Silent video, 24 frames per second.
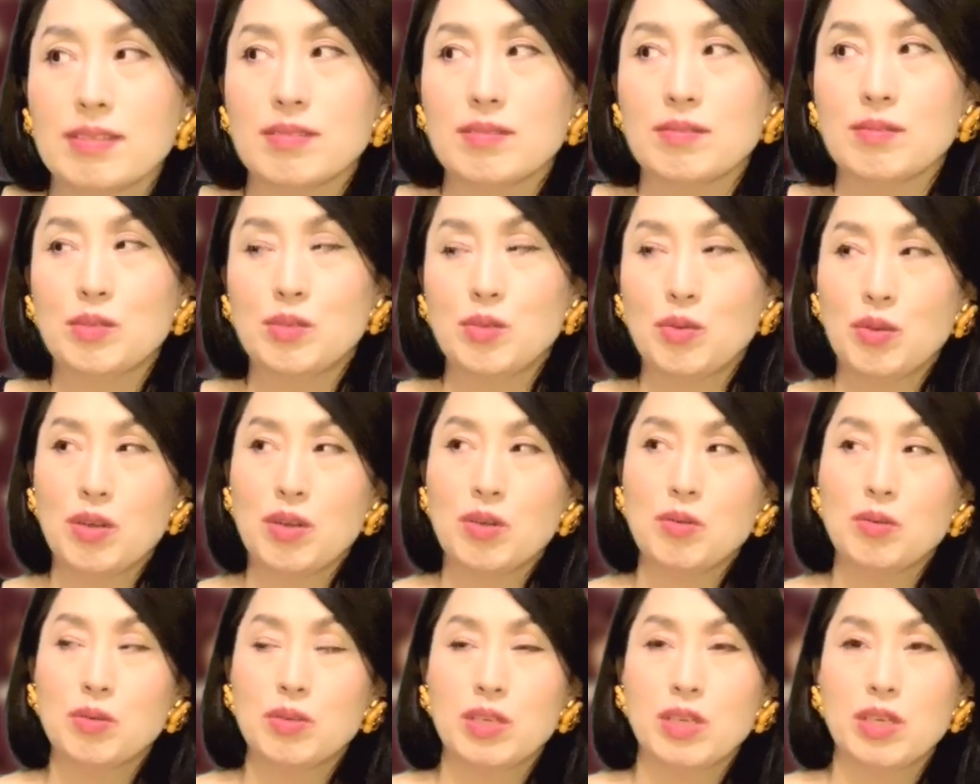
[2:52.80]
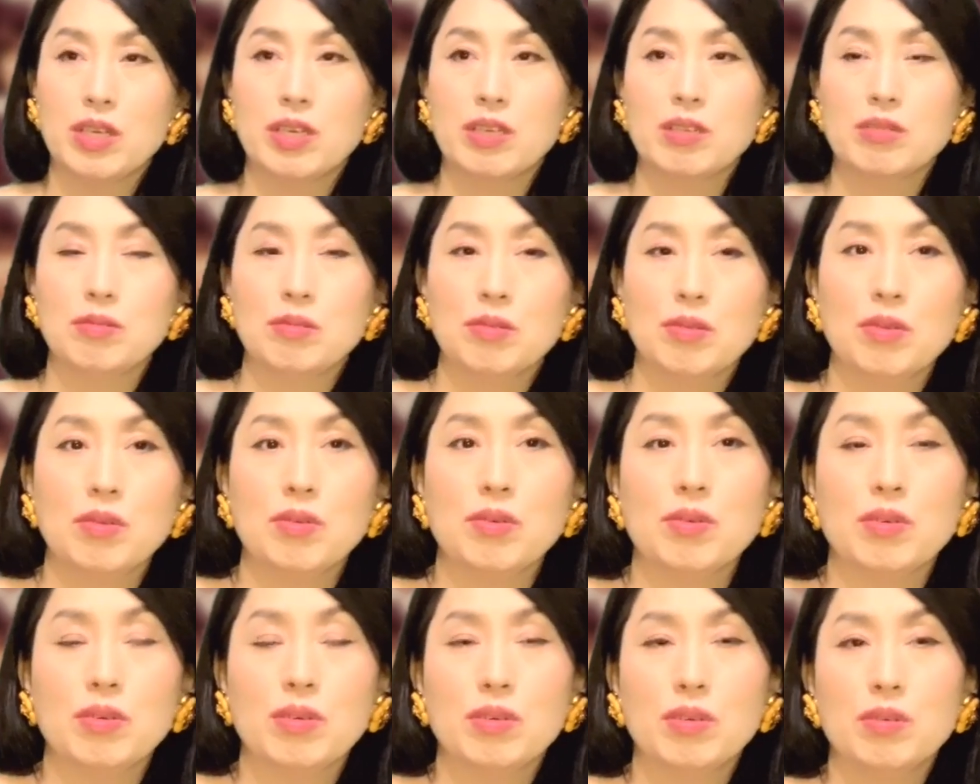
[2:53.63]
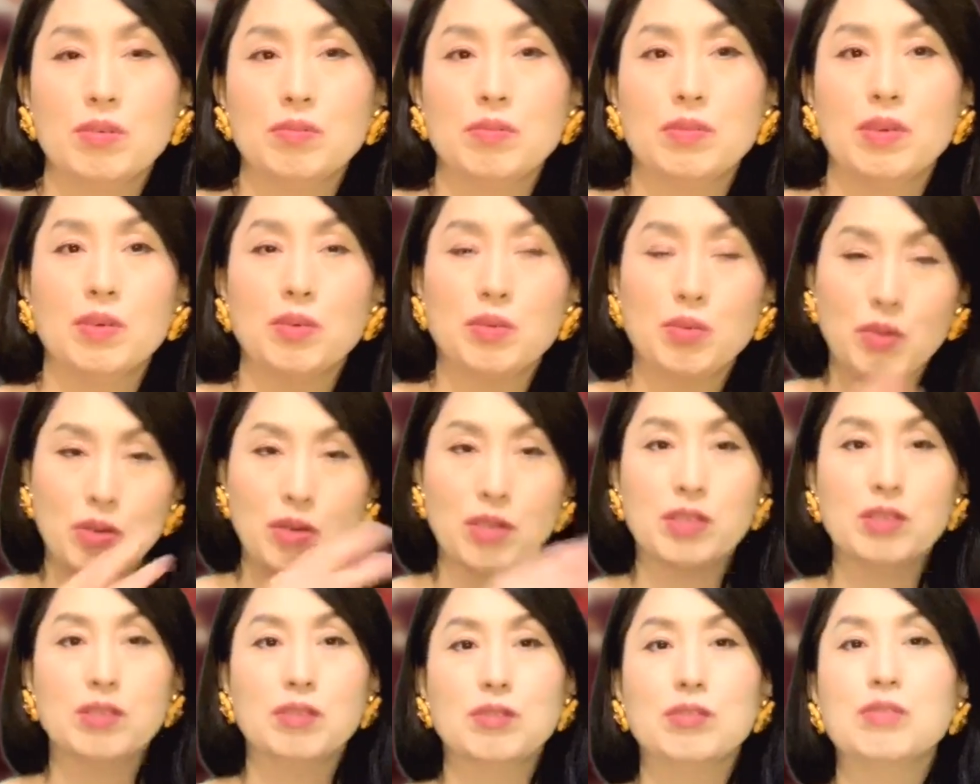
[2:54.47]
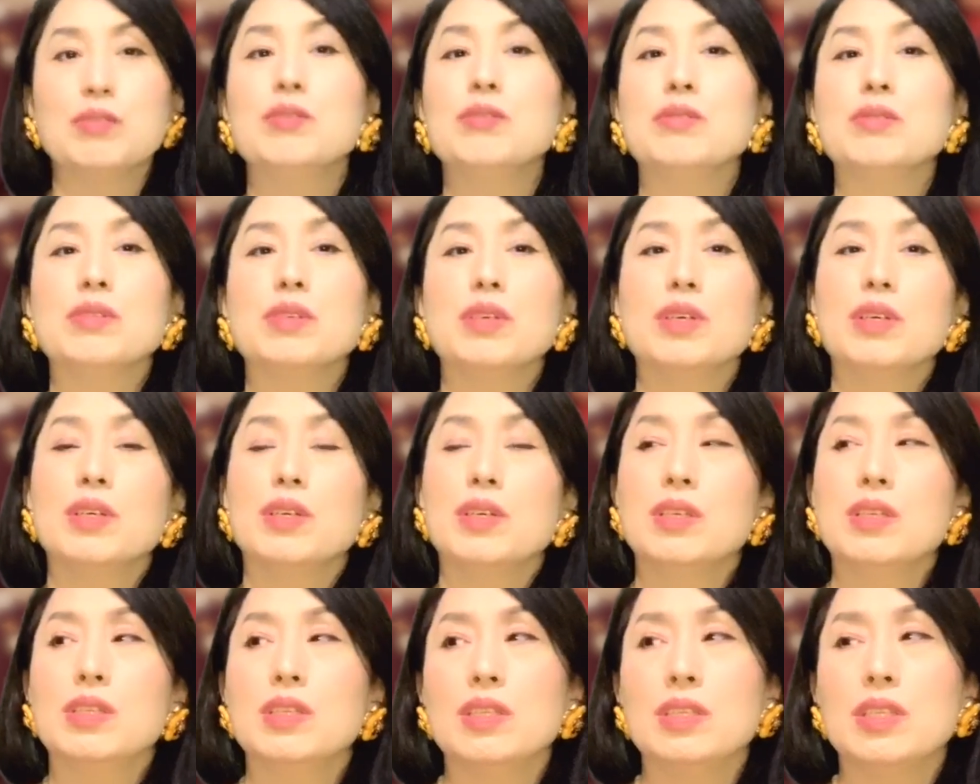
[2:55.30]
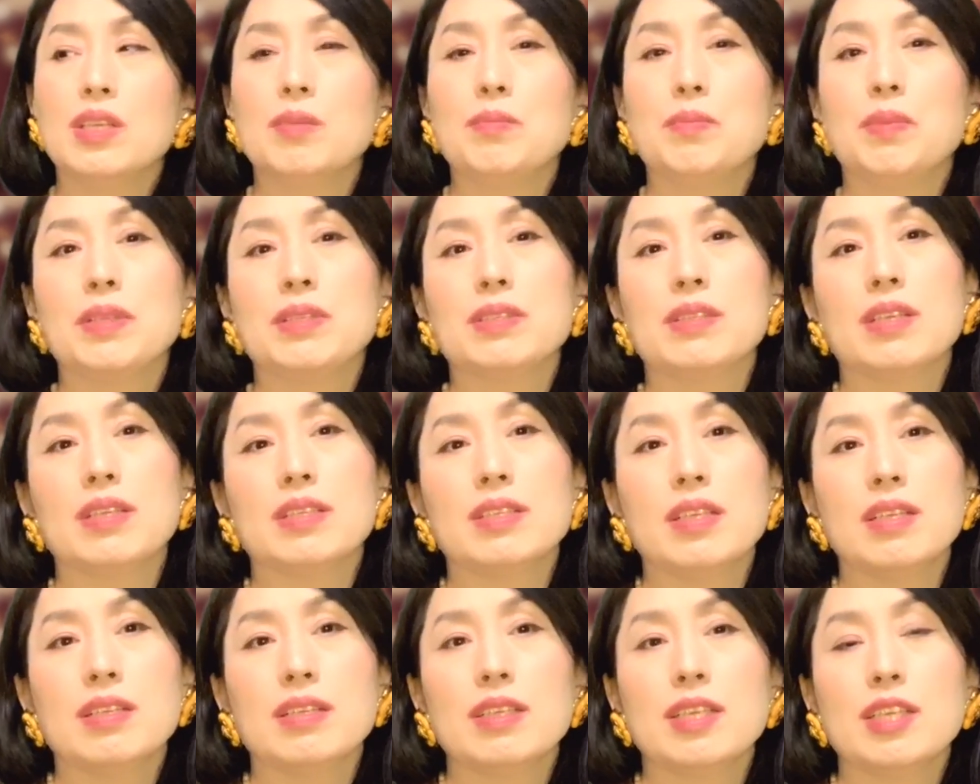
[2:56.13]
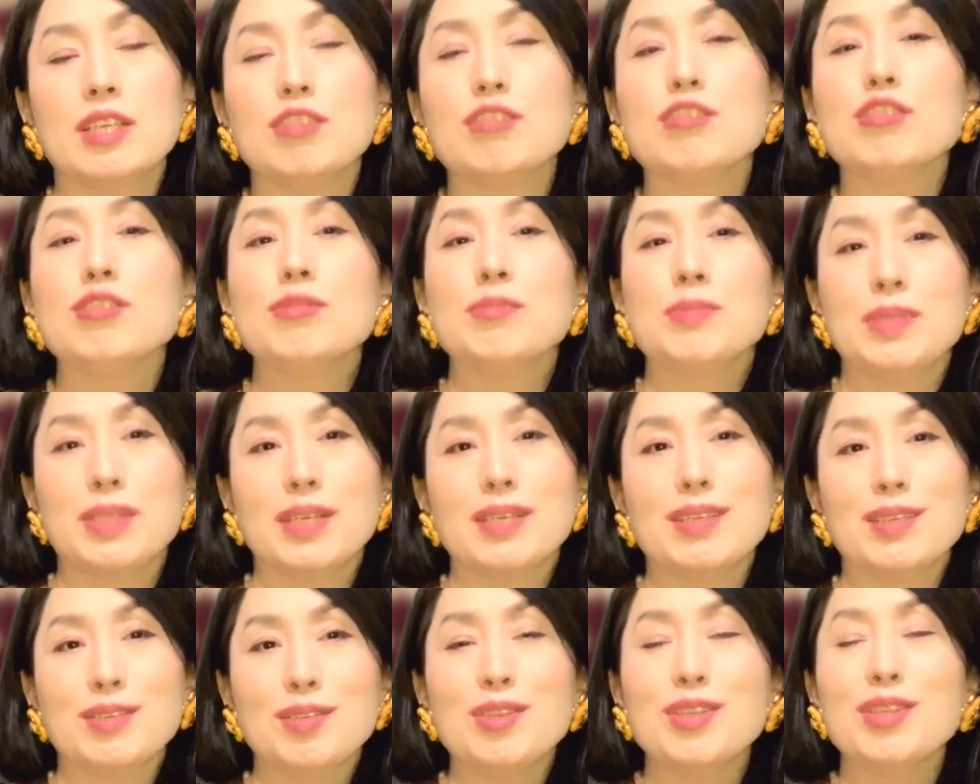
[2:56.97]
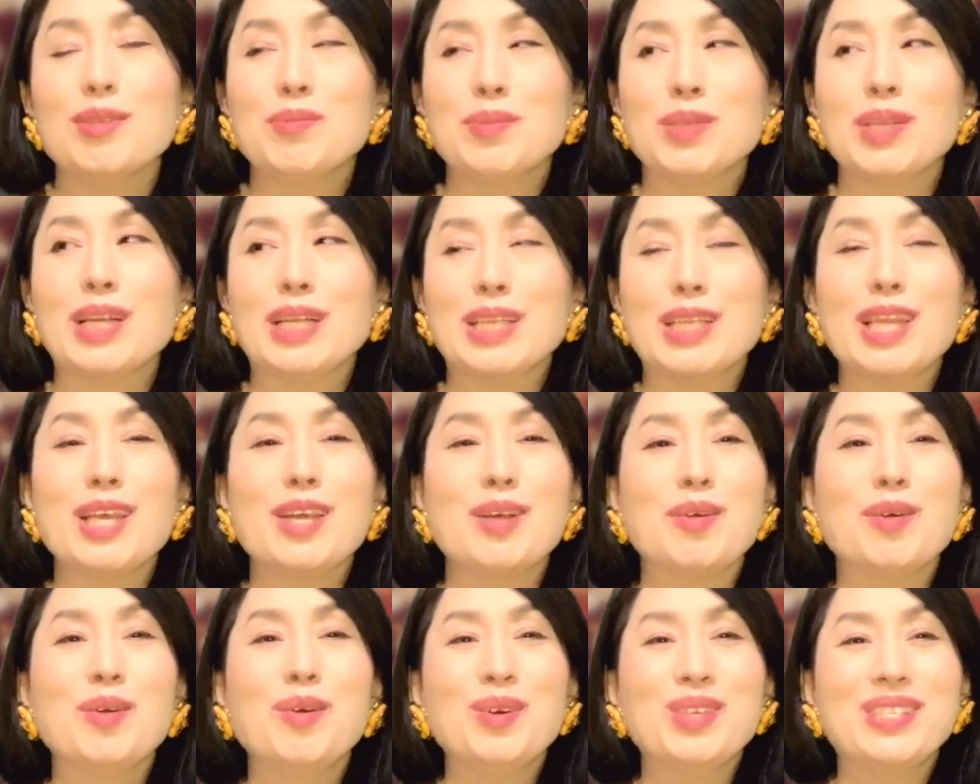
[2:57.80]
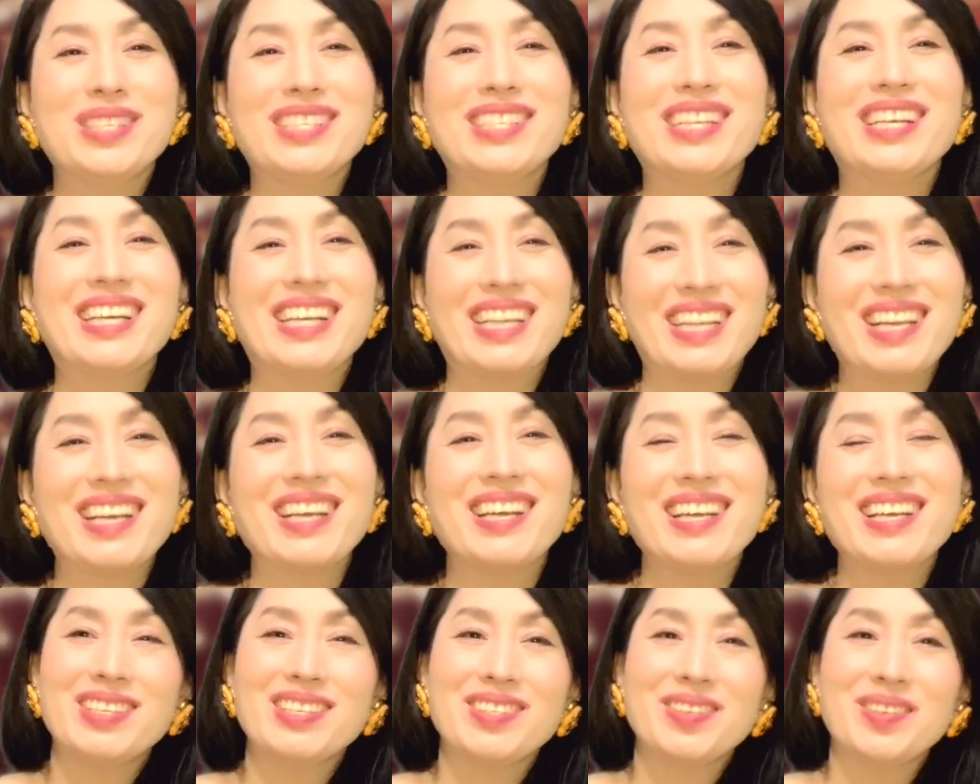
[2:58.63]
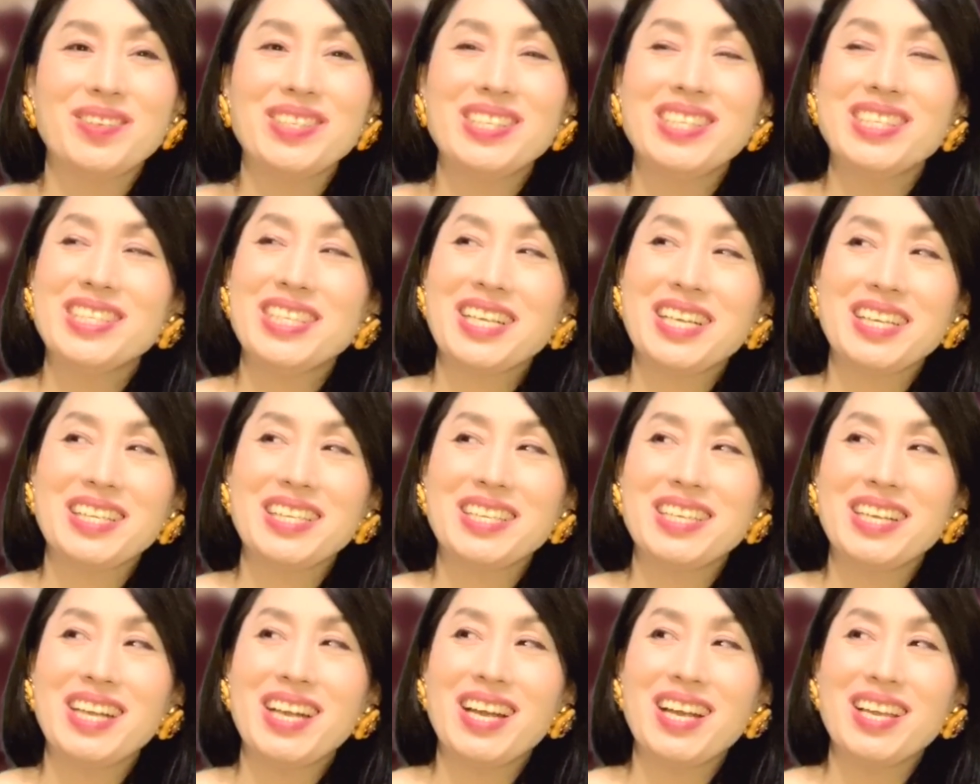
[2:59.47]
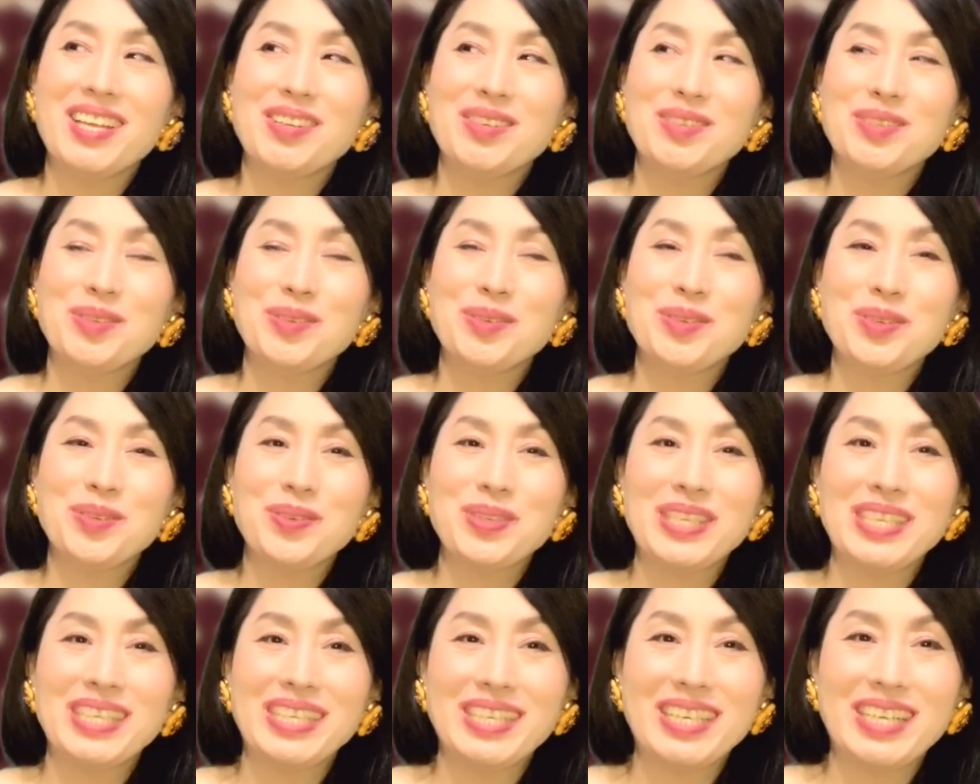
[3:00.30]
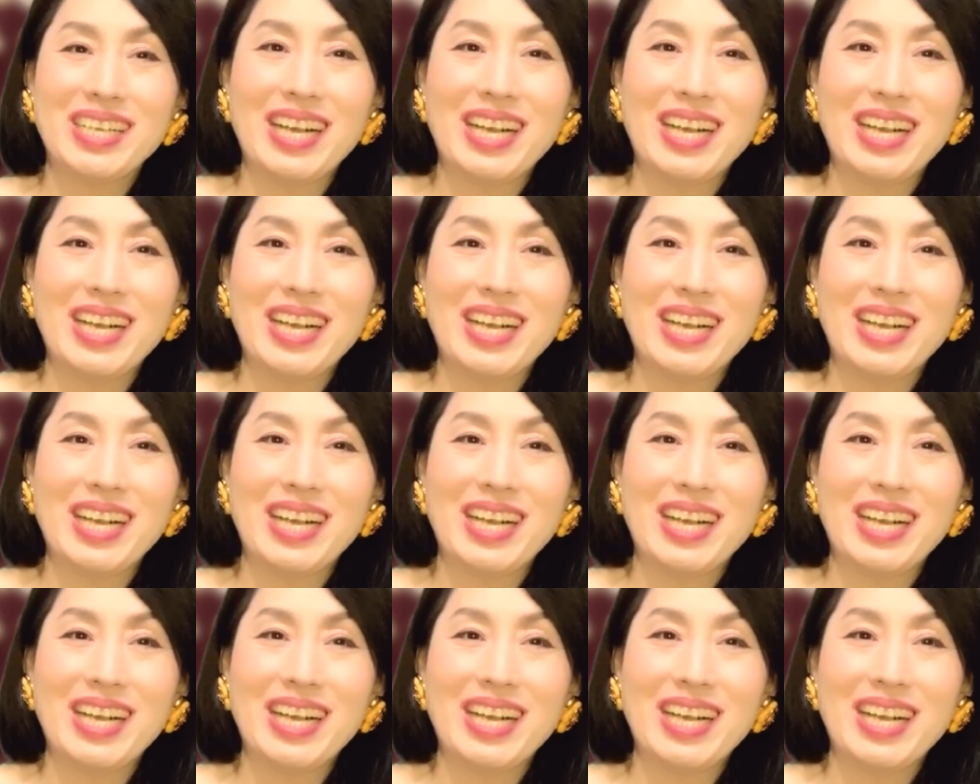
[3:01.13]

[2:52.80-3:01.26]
小学校に入るとおとなしく散髪屋さんに行くみたいなそれでもなんか抵抗しながらお兄ちゃんが2回行くところを1